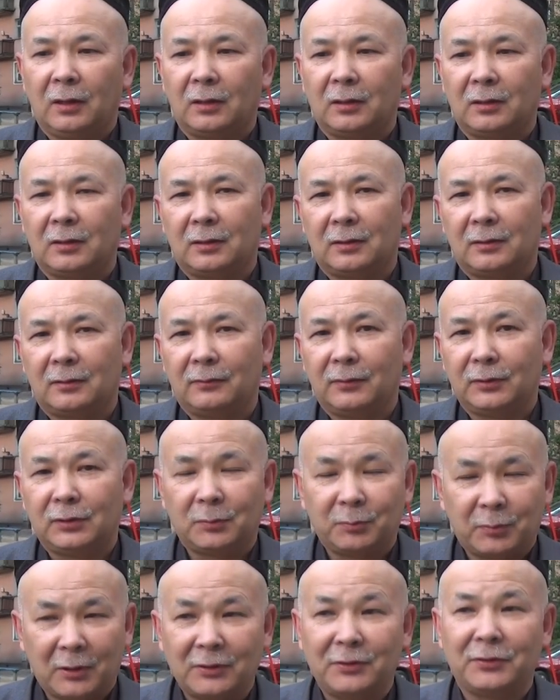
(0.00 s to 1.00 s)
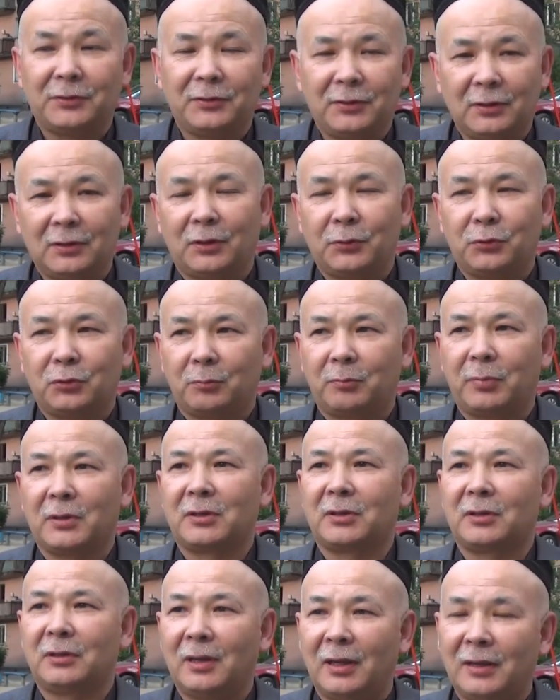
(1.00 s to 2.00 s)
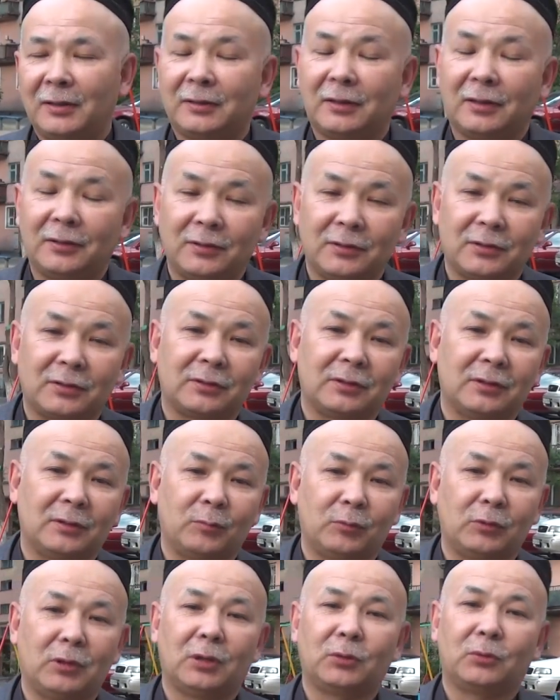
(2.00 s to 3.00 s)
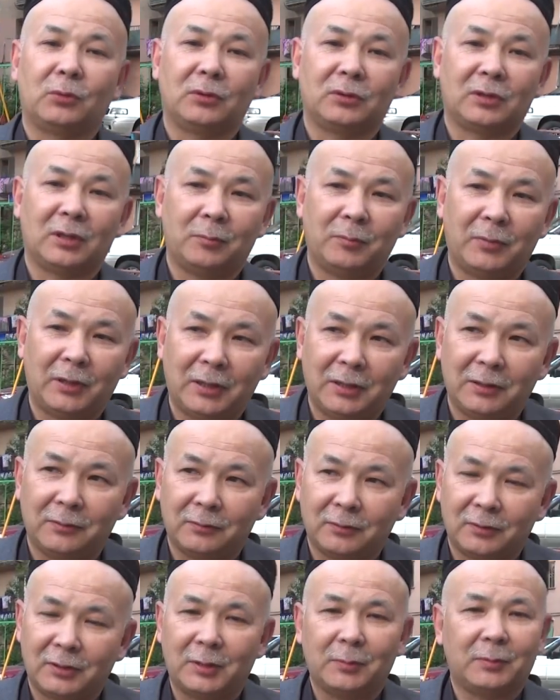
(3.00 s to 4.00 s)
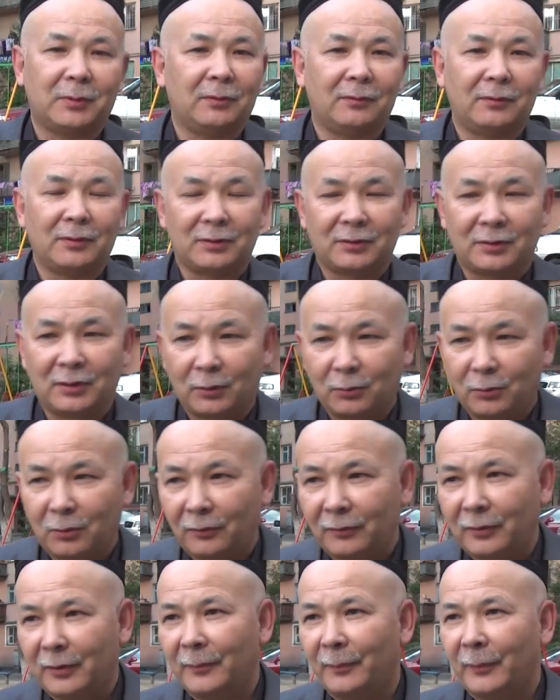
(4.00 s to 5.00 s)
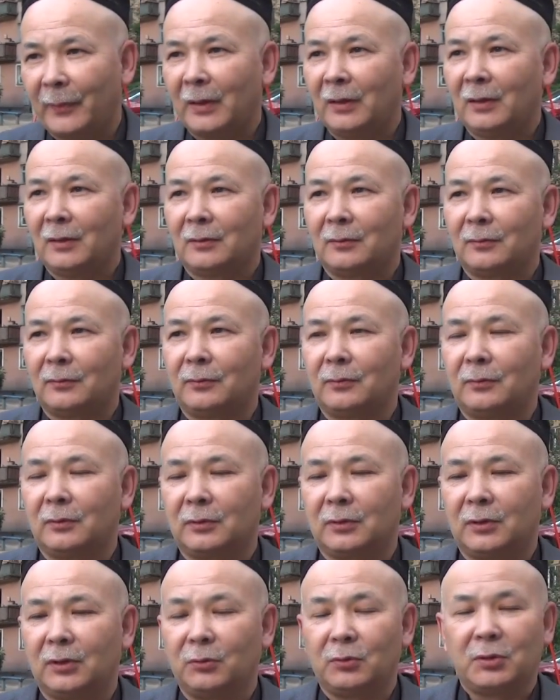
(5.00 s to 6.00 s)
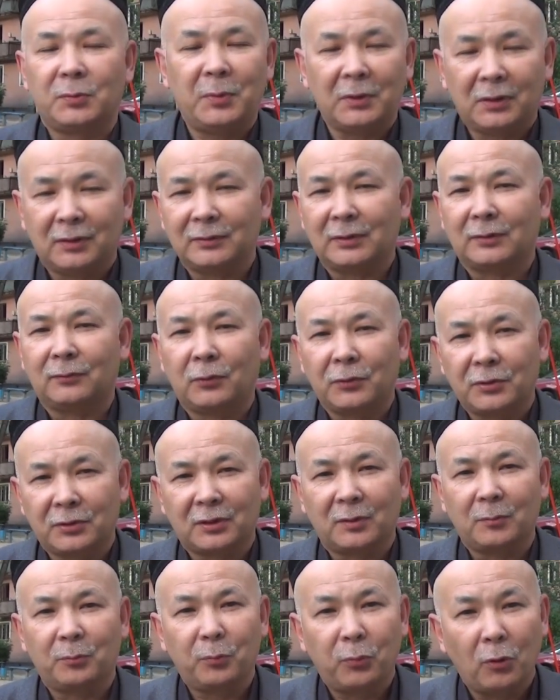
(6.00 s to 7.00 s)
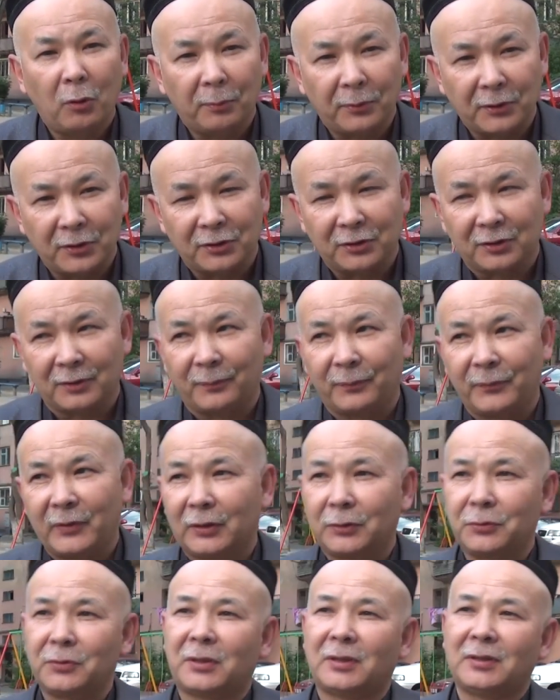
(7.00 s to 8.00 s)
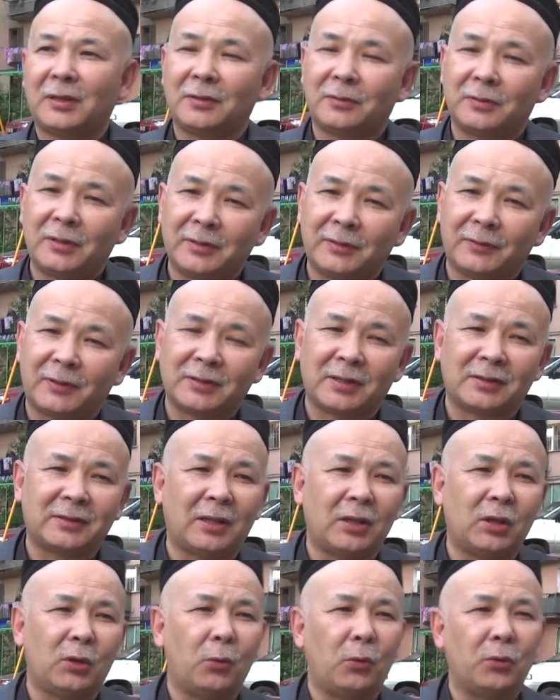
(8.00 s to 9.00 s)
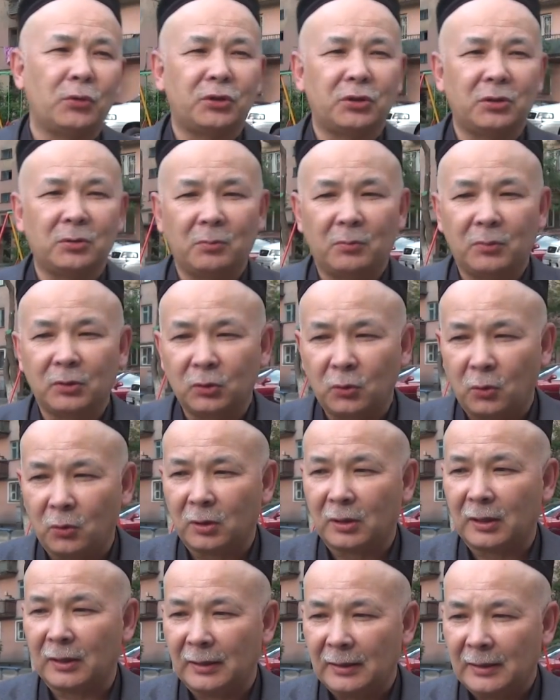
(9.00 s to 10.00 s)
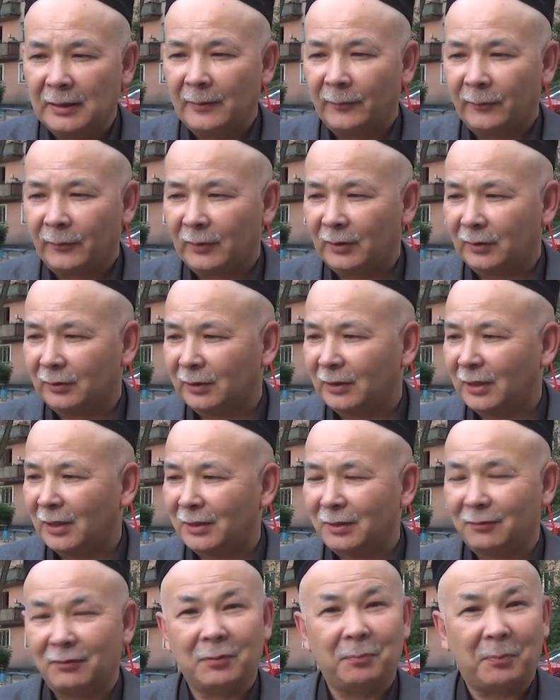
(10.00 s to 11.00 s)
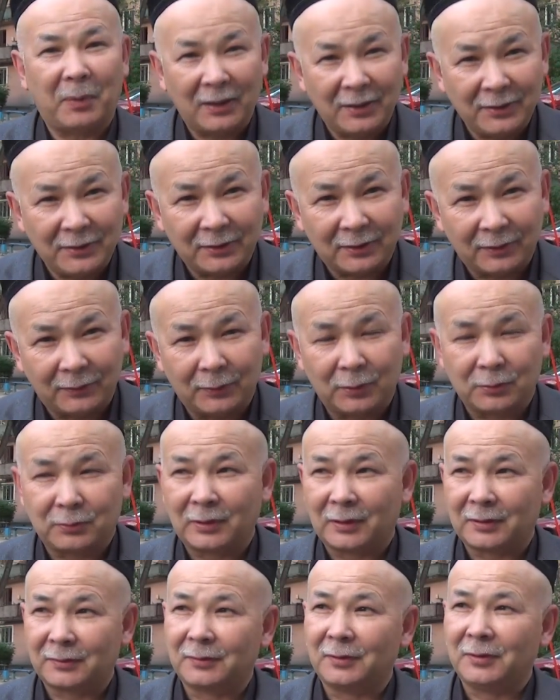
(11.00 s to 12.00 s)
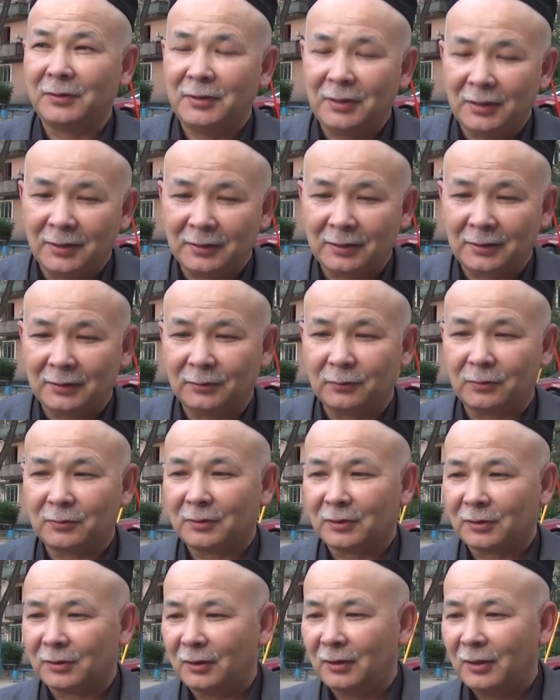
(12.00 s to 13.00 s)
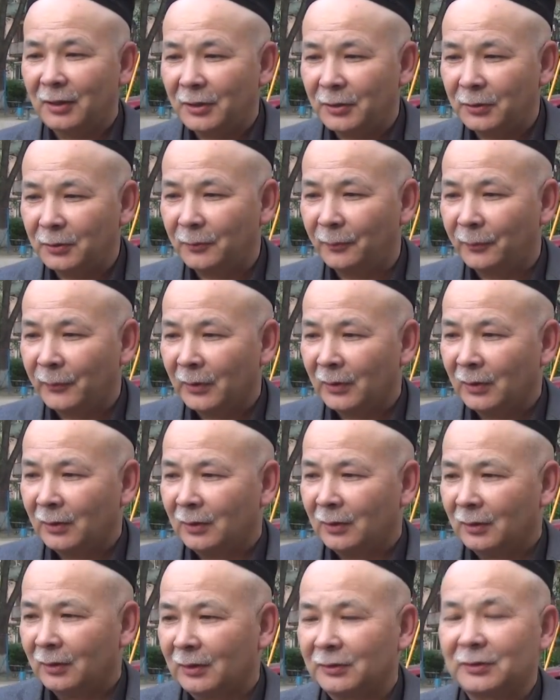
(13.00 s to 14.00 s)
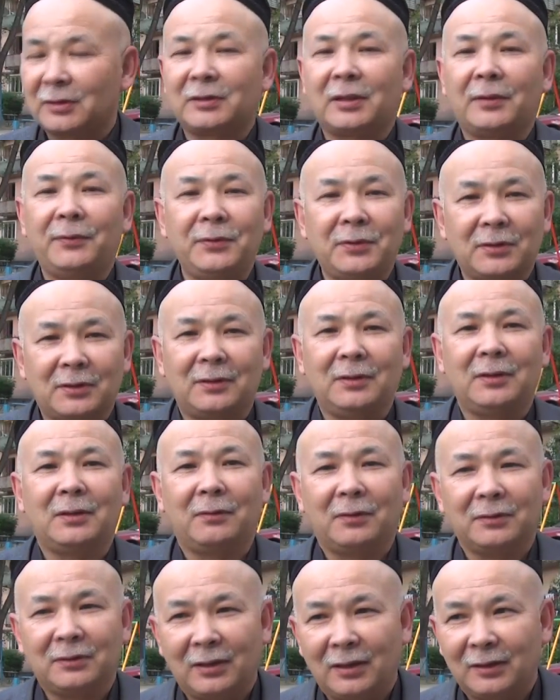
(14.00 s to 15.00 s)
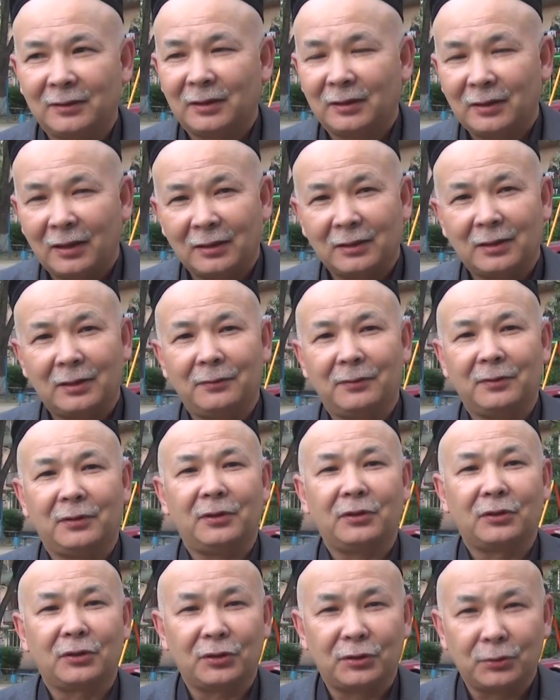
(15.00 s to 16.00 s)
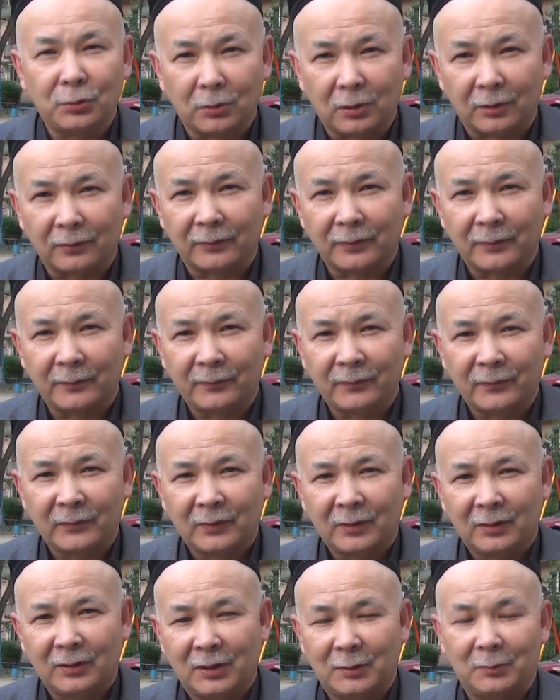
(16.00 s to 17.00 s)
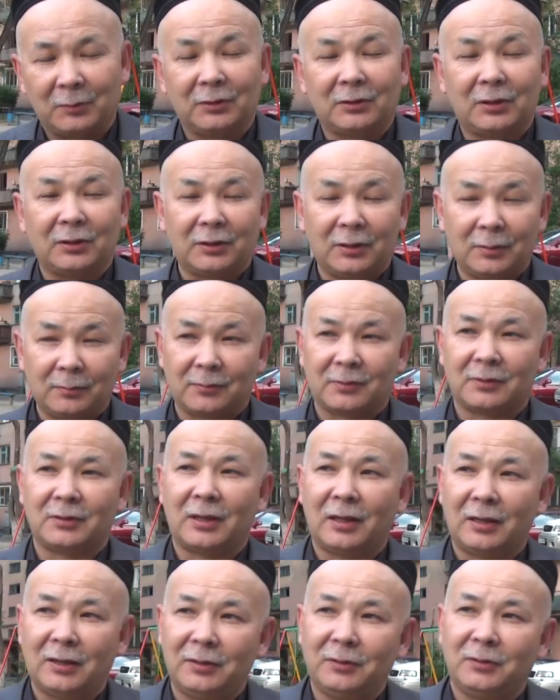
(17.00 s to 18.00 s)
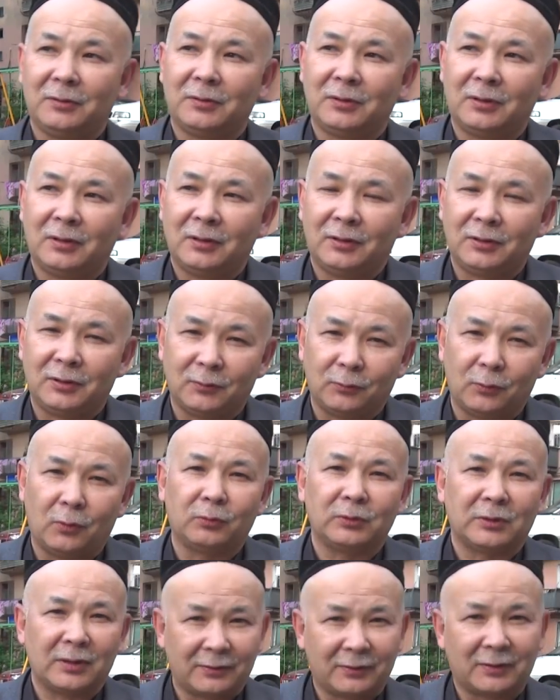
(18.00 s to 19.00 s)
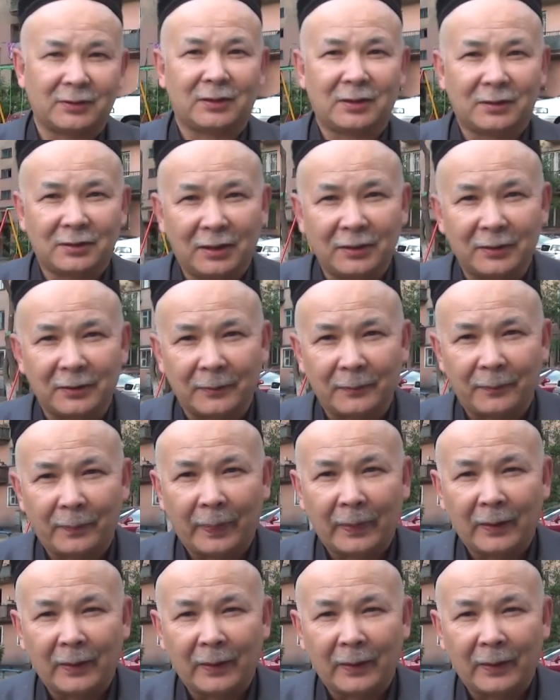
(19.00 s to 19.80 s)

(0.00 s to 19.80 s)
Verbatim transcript: Э, в этот праздничный день хочу пожелать, конечно, Булату Атабаеву крепкого здоровья, вот, и успехов на творческом поприще. Я хочу сказать, вы знаете, в Казахстане очень много э, талантливых политиков и государственных деятелей, но, к сожалению, катастрофически не хватает талантливых режиссеров. Именно таким знали его у нас в Казахстане.